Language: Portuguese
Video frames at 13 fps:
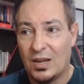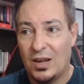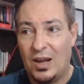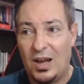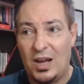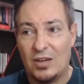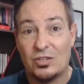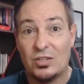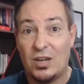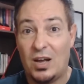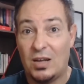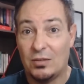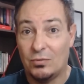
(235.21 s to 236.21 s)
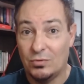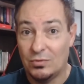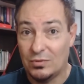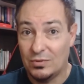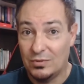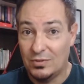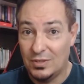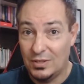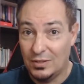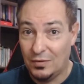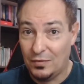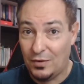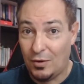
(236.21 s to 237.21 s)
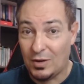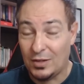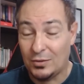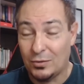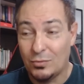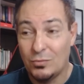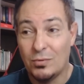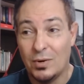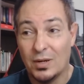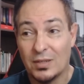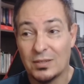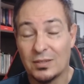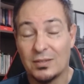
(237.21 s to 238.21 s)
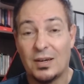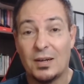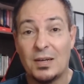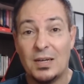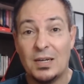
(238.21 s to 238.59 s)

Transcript: achados de falcatruas, né?